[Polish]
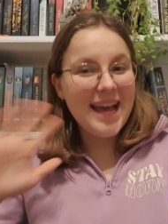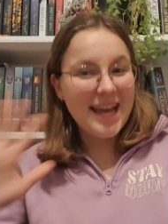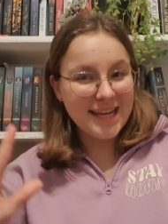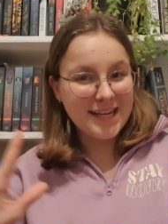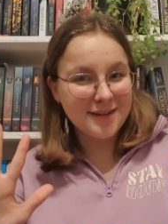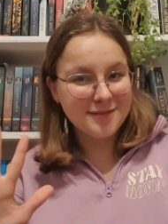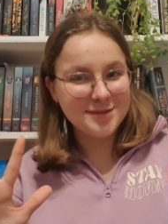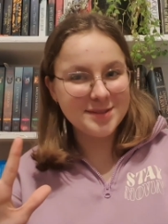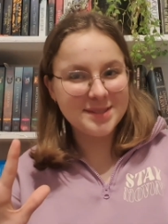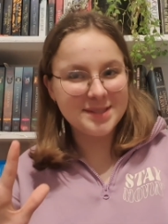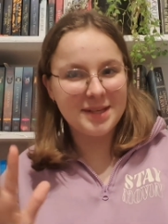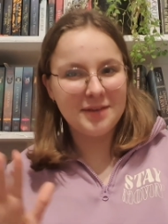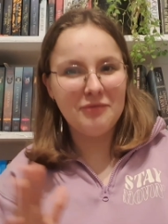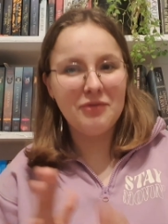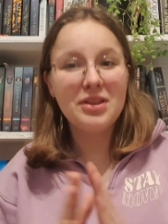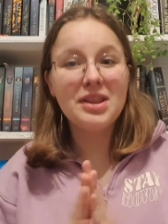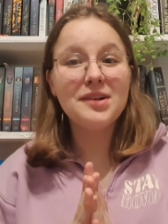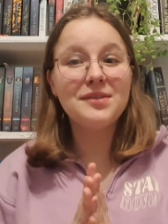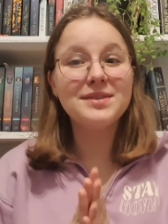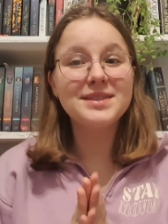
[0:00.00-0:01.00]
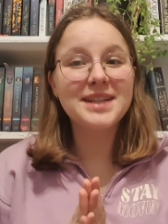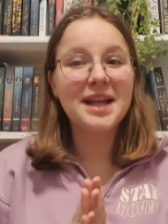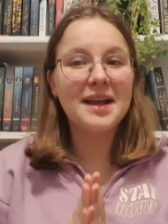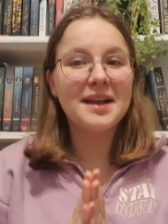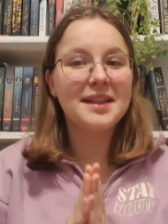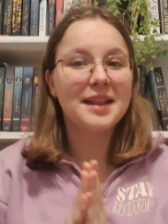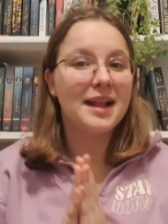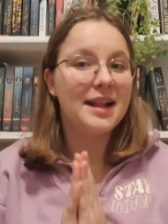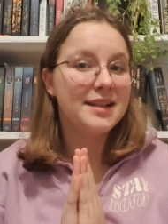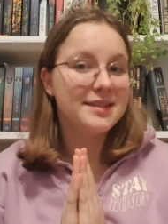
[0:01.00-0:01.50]
Hejka wszystkim, witam Was na
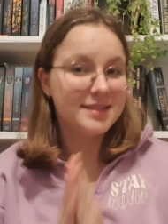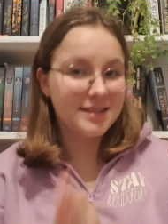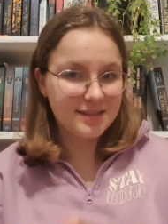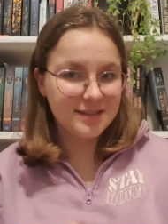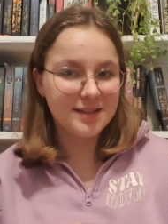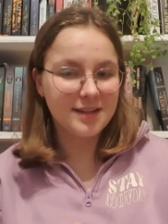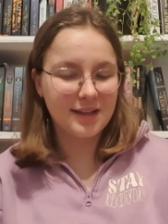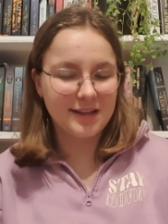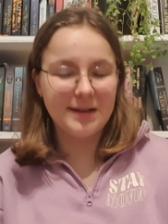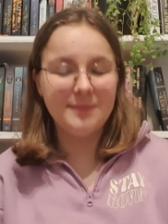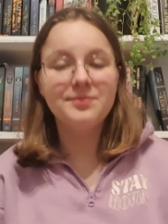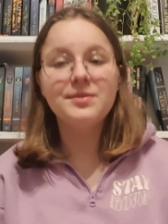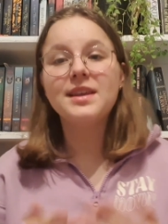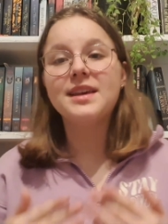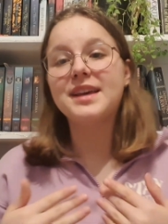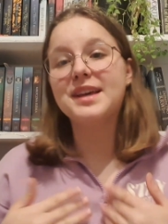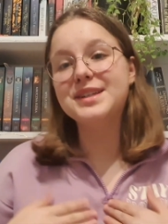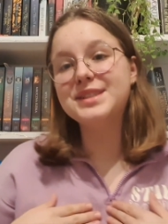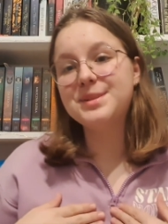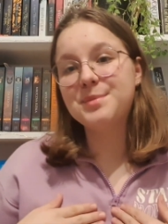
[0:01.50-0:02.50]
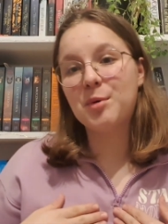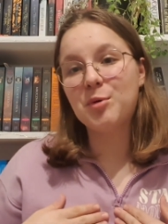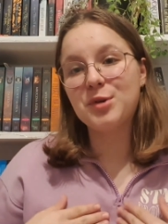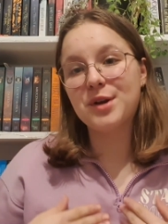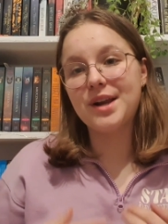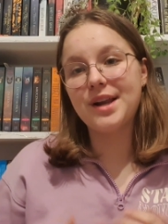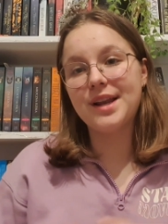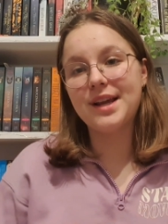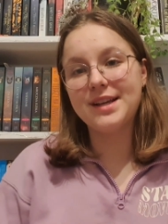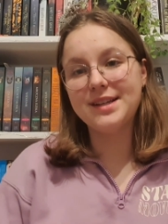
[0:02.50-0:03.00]
kanale Zaczytana. Jestem
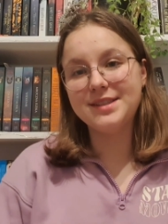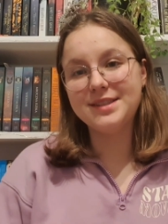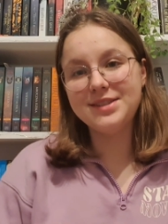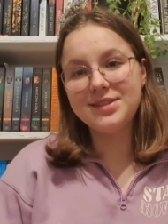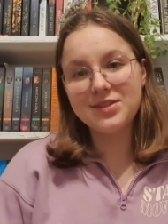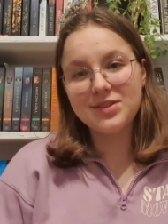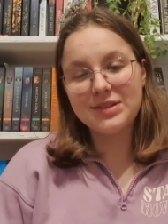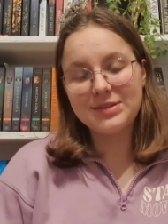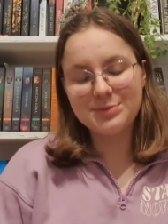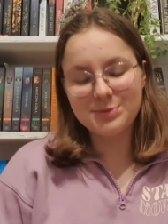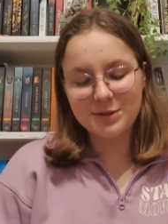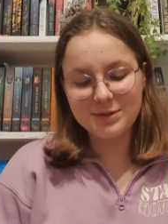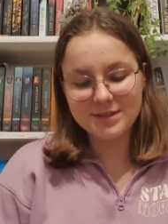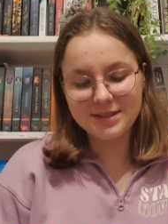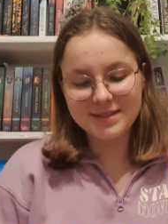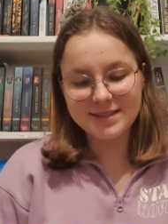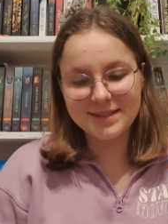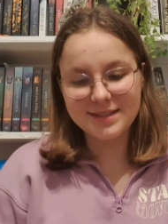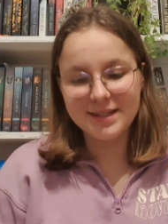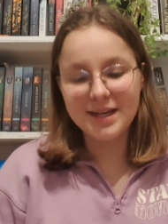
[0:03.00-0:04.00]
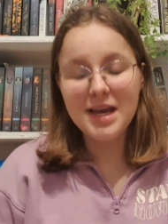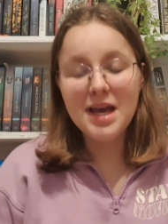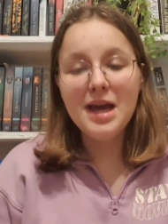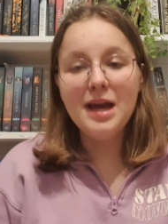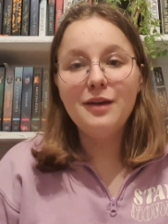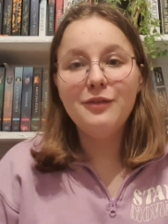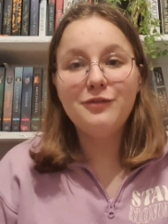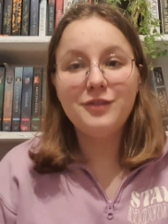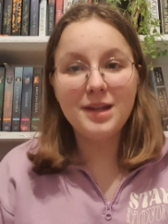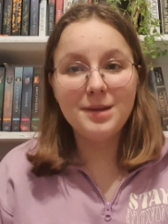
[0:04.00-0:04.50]
Aurelia i dzisiaj Was przychodzę z
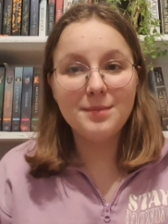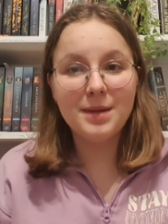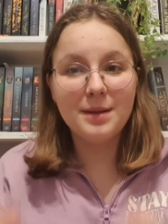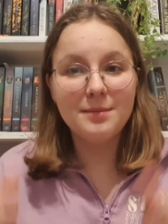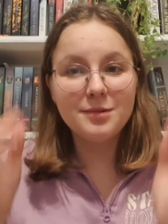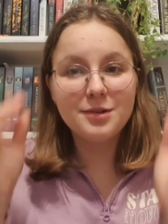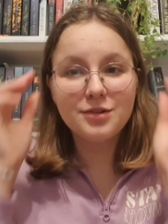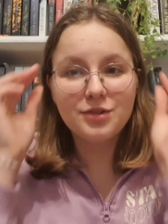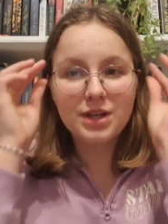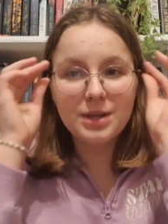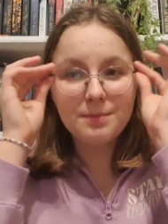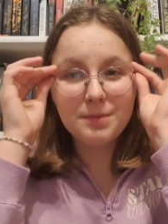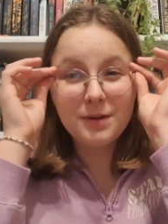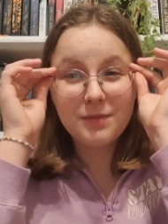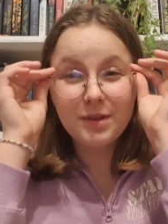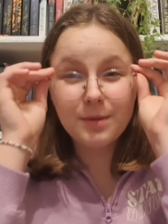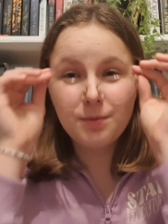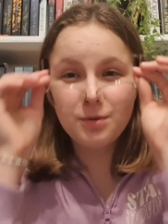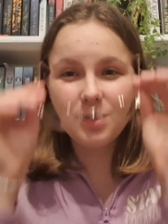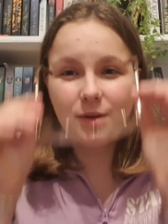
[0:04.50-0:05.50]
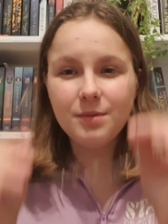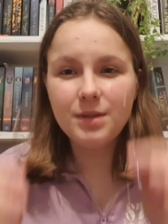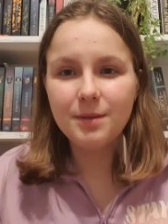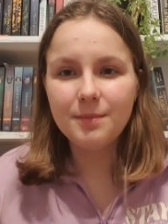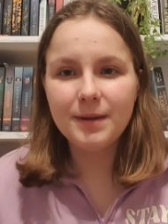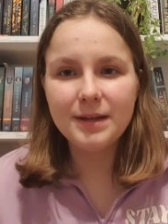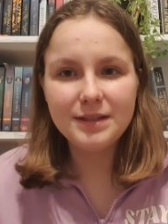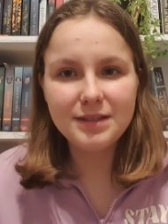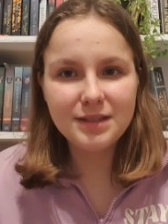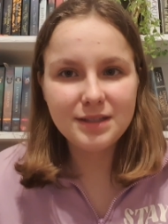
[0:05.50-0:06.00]
filmem, który prawdopodobnie
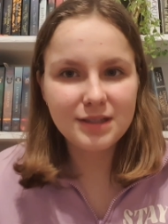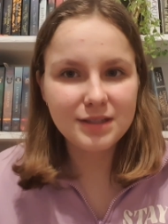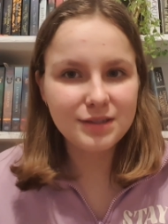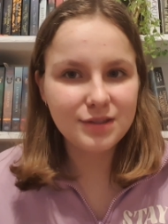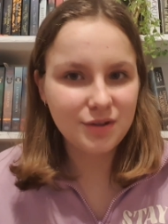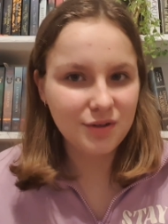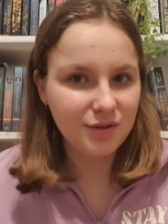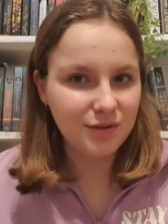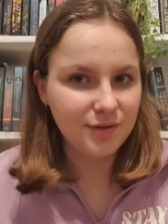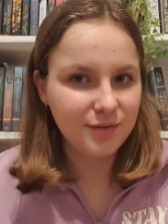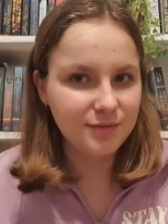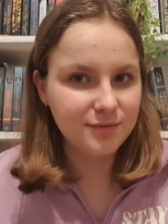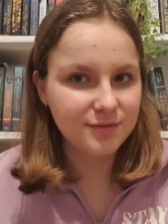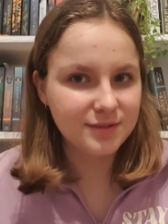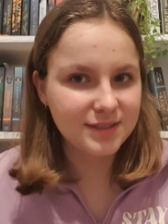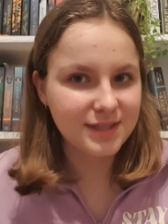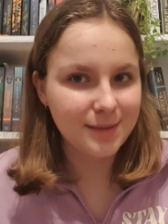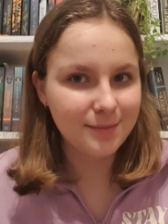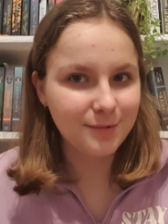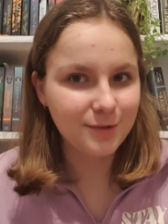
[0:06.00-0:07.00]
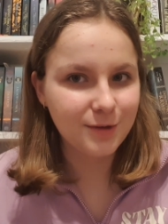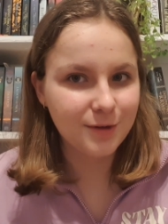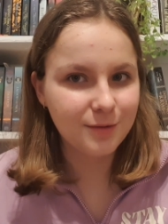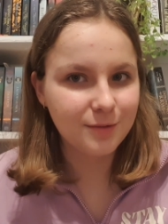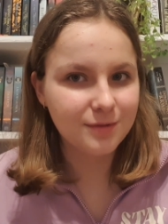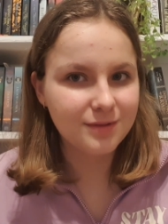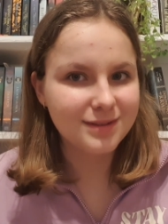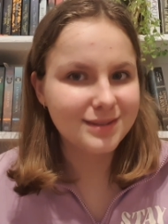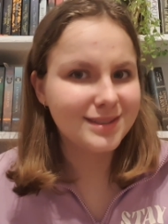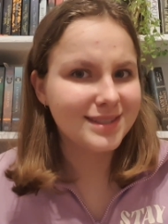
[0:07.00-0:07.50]
będzie się ciągnął za
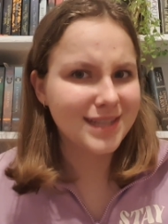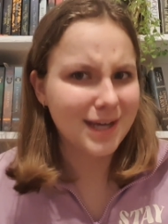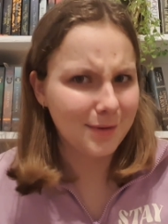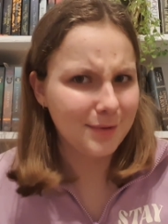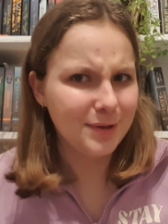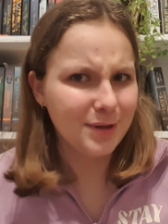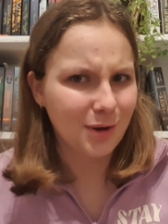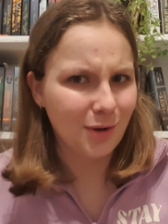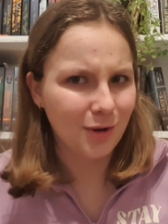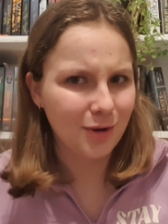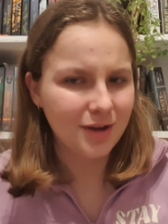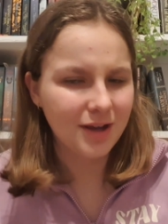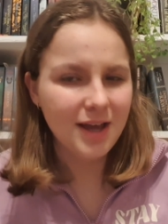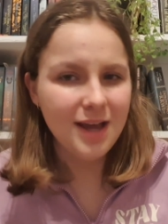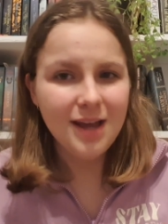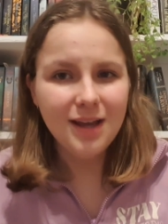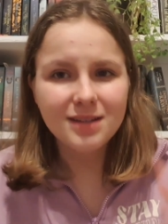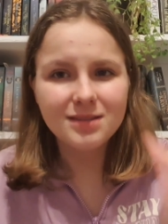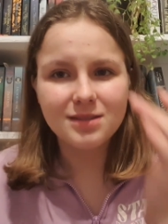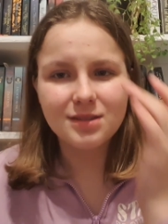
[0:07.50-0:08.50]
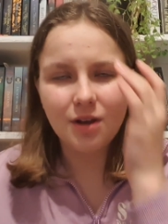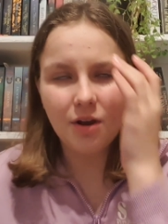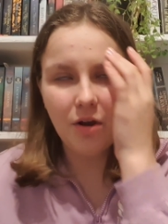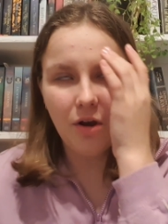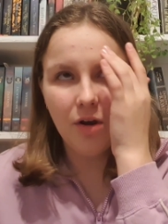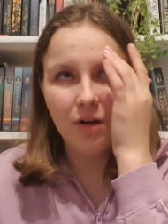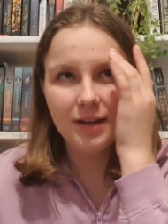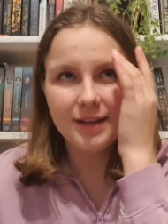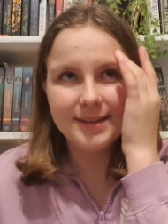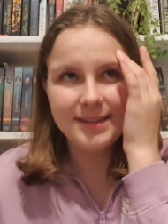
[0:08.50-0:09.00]
mną cały rok,
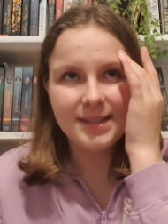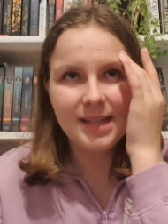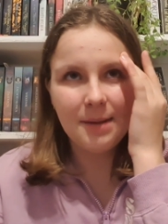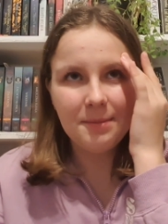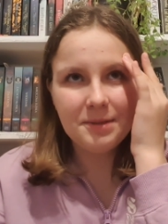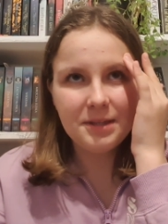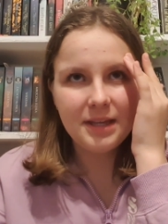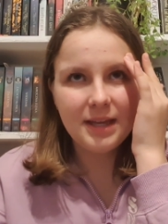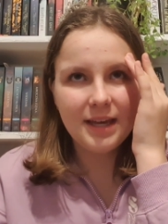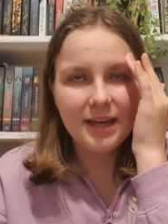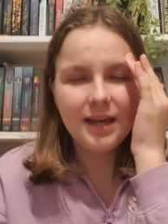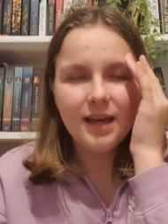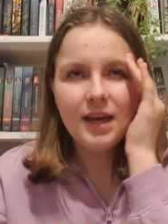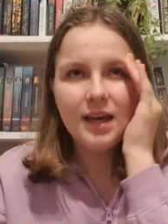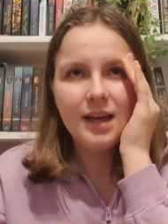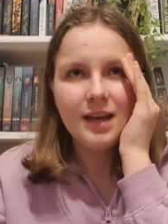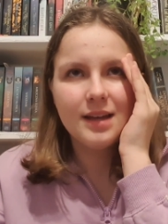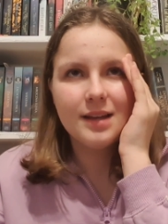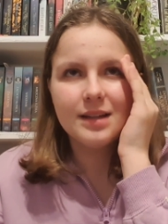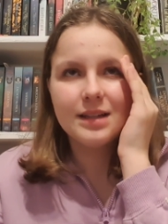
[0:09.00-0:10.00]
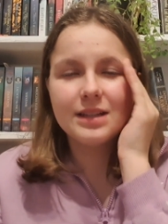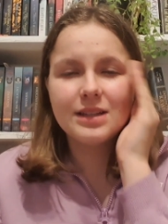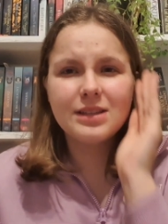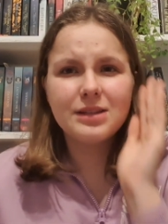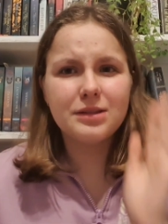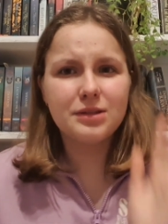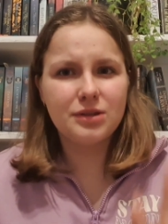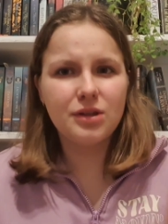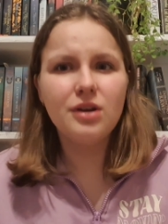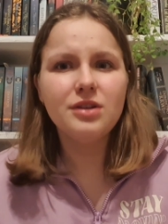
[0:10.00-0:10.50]
co jest dla mnie
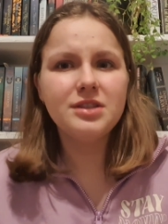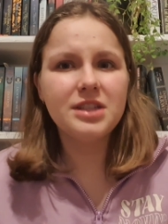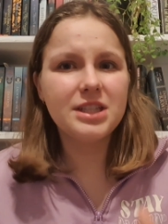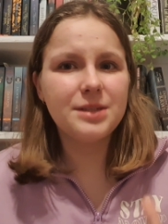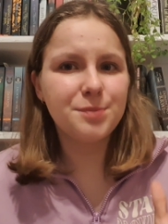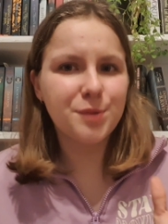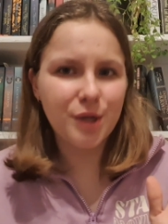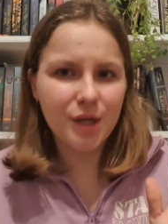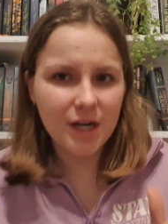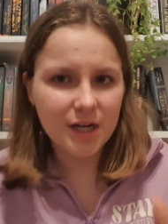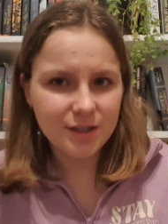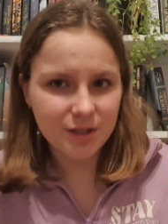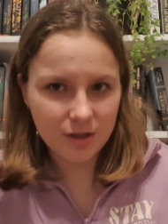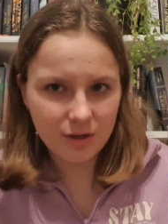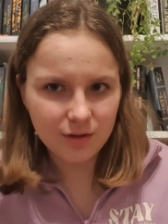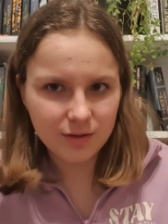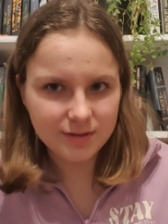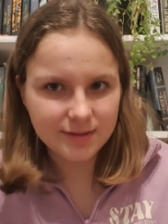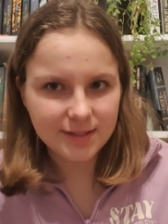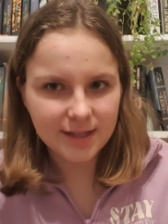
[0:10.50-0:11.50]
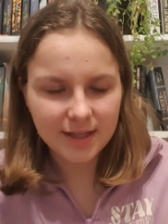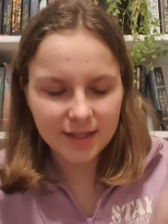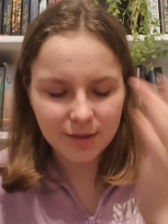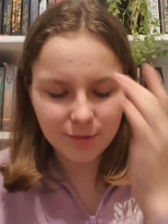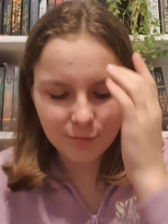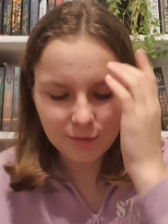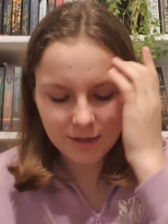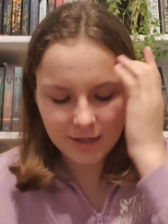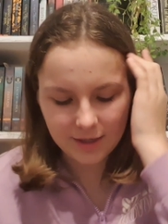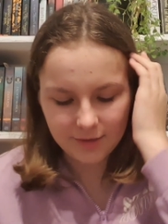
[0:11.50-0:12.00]
dosyć przerażające,
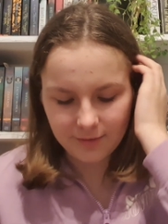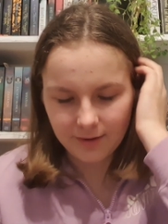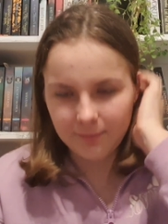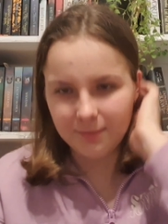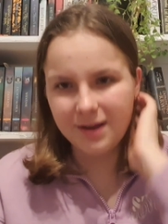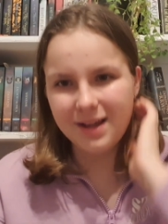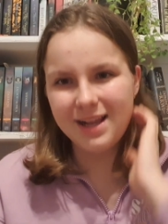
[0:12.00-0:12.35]
nie ukrywam,